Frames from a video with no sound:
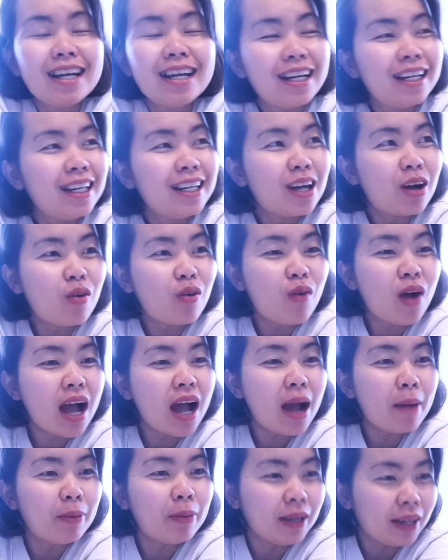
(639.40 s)
เรียกว่า
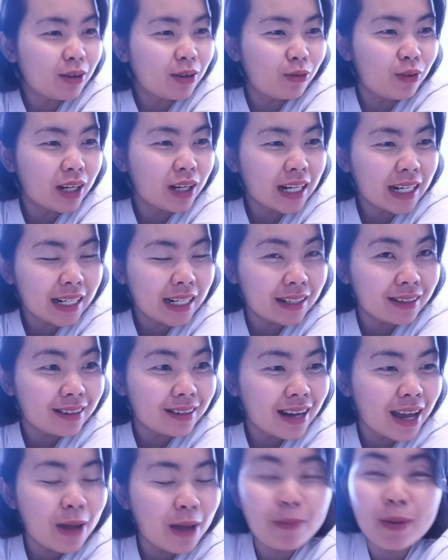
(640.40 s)
พลิกวิกฤต
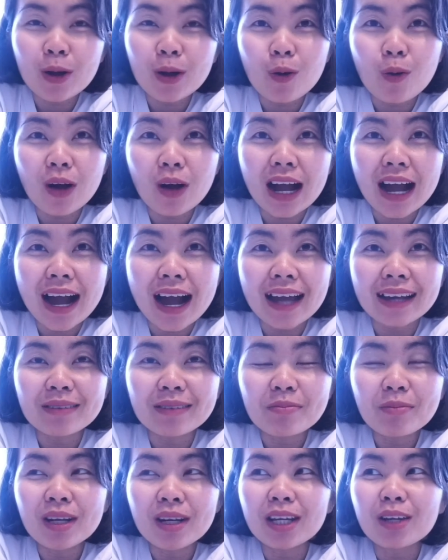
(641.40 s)
ให้เป็นโอกาส
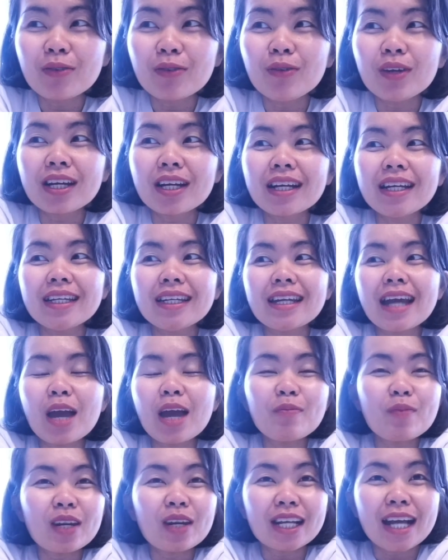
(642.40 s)
พลิกวิกฤตให้
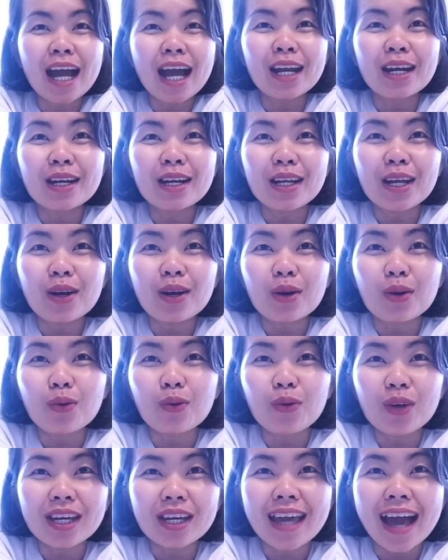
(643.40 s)
เป็นการเรียน
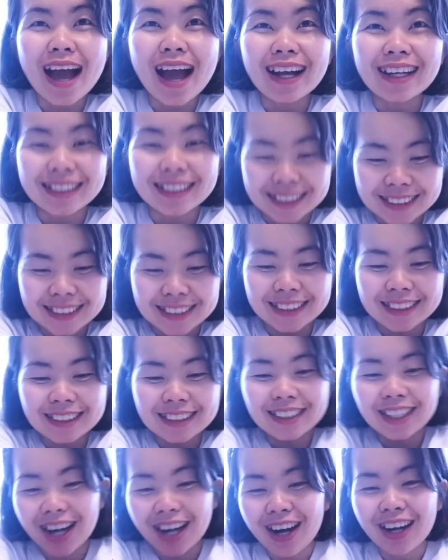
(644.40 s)
รู้อีกอย่างหนึ่ง
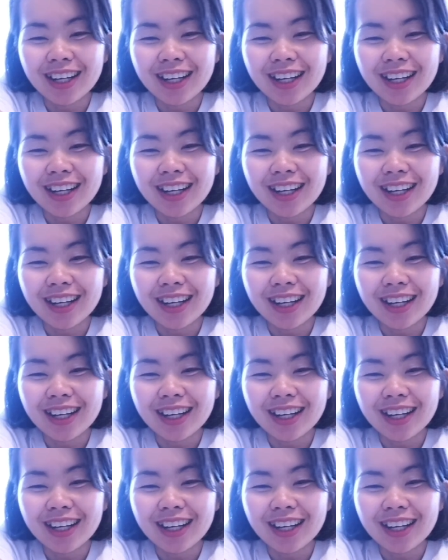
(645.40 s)
เนาะ